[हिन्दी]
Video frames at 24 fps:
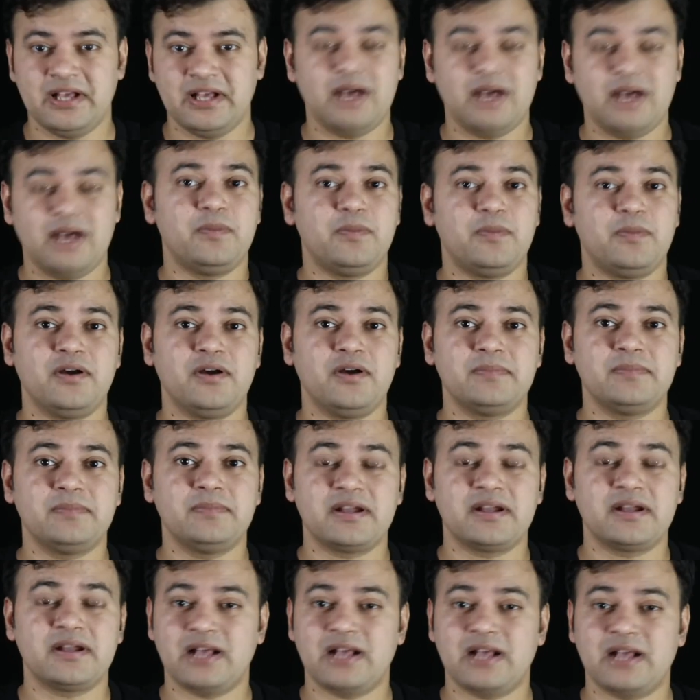आप बहुत बार
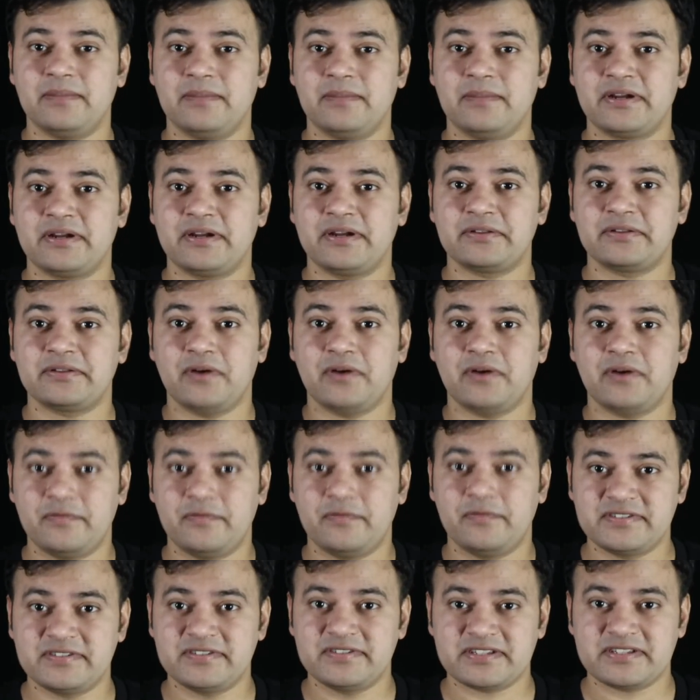काम करते हो
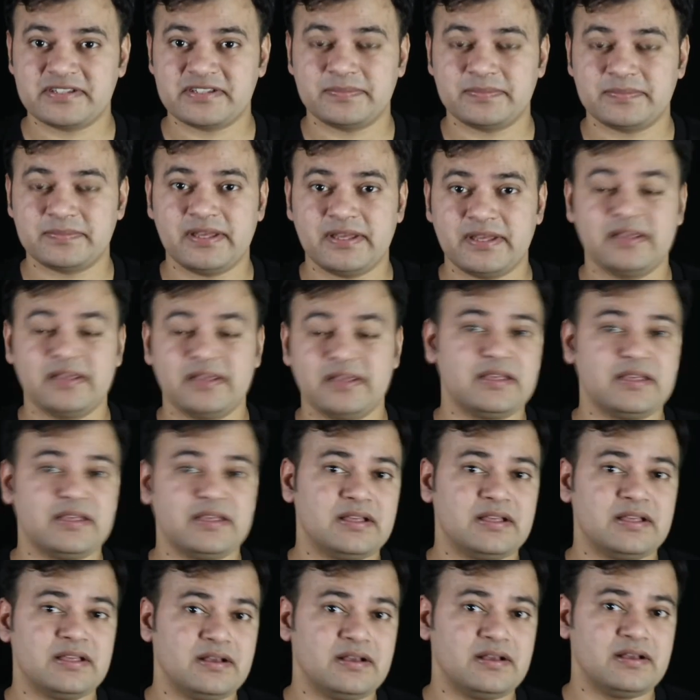ऑफिसेस में
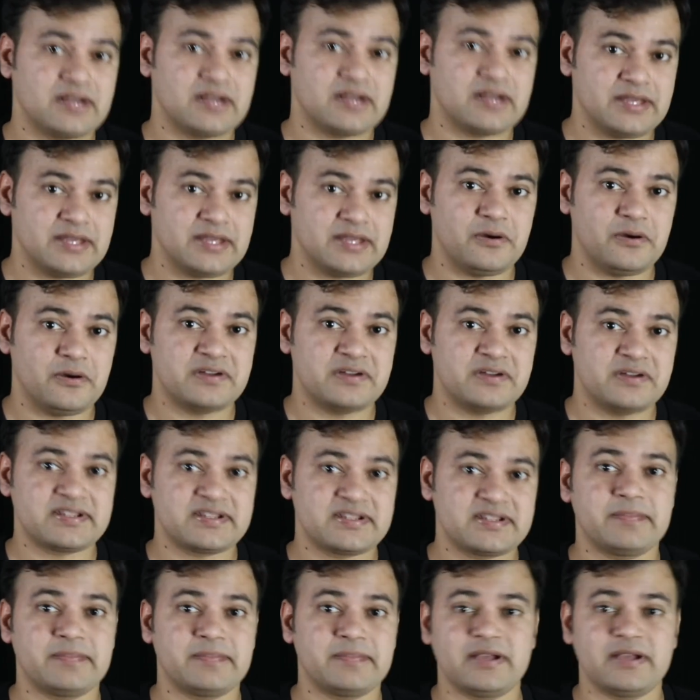कहीं और जगह
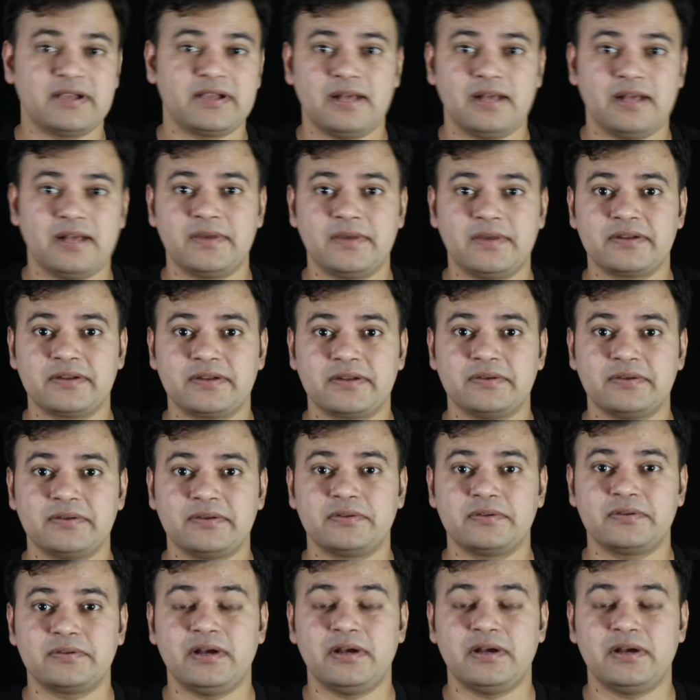पे काम करते हो
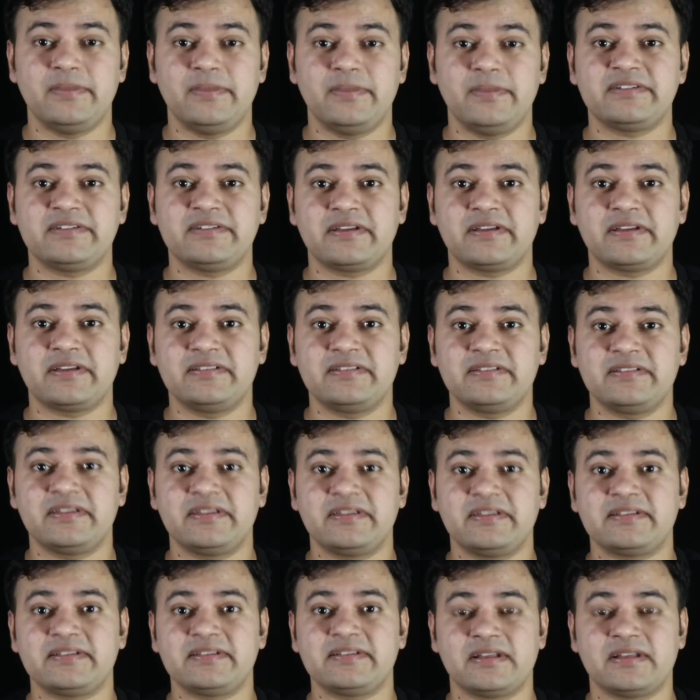तो हमेशा किसी के
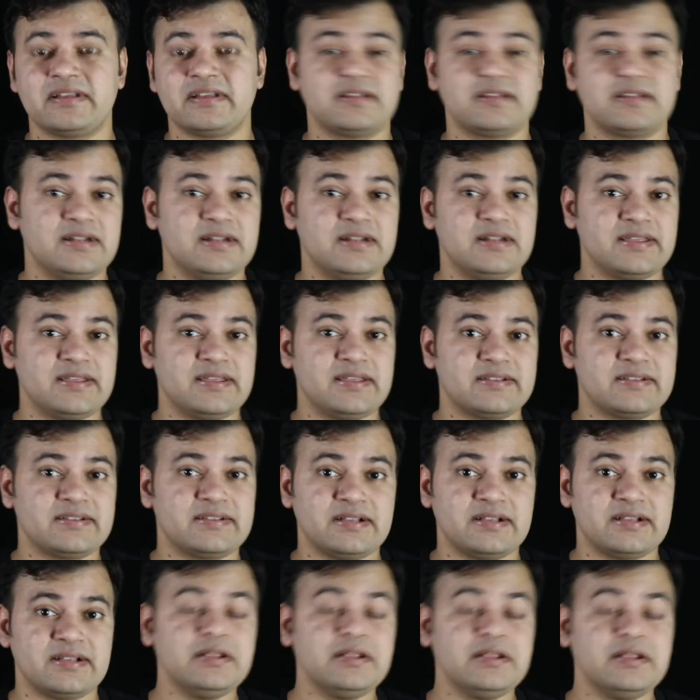साथ कलीग के
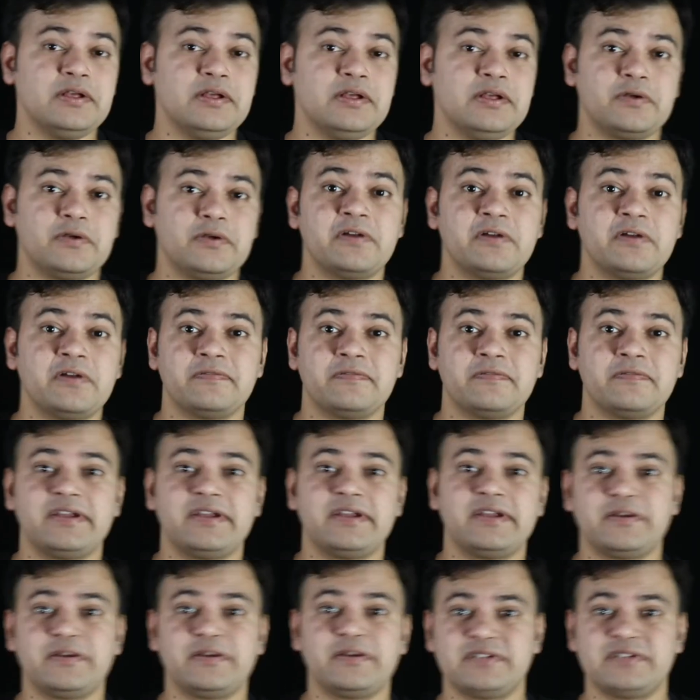साथ
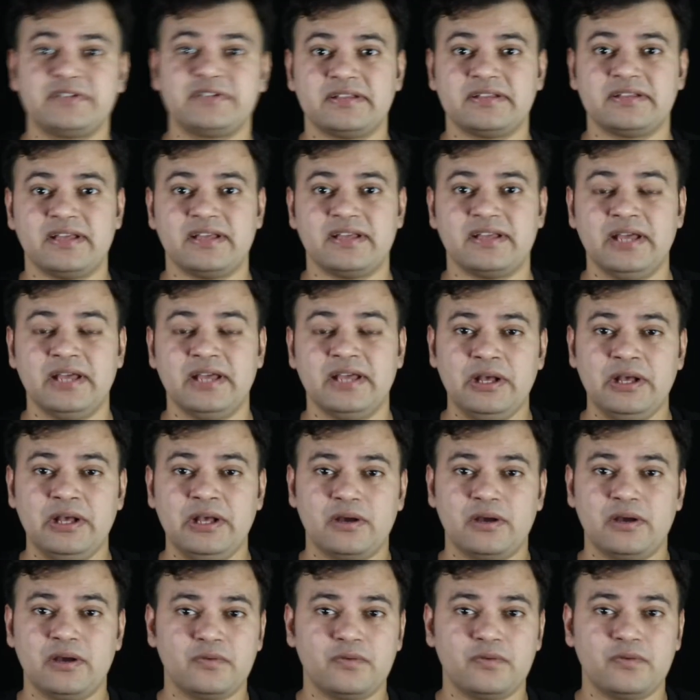कॉन्फ्लिक्ट हो जाता है
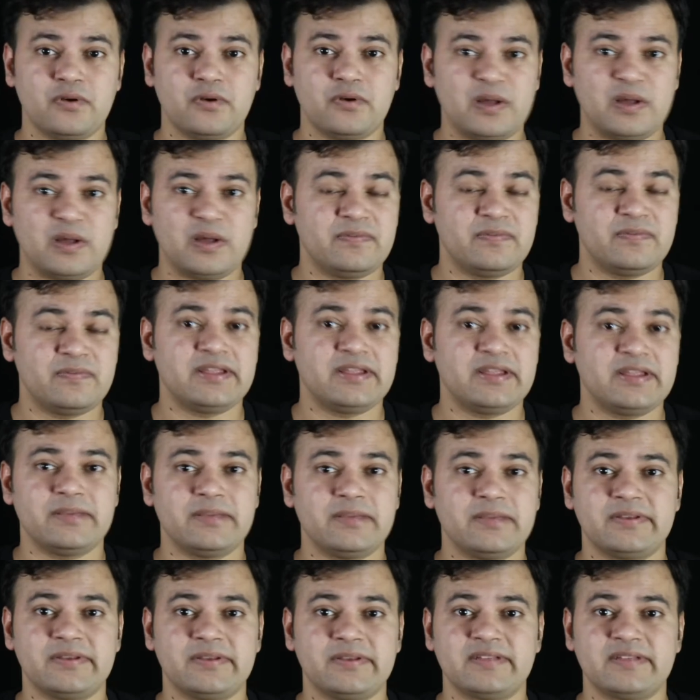और वो कॉन्फ्लिक्ट के
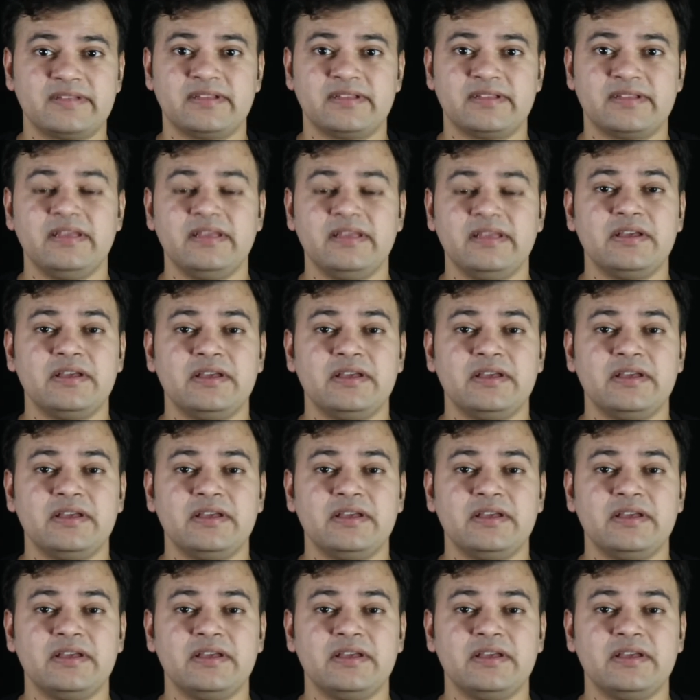वजह से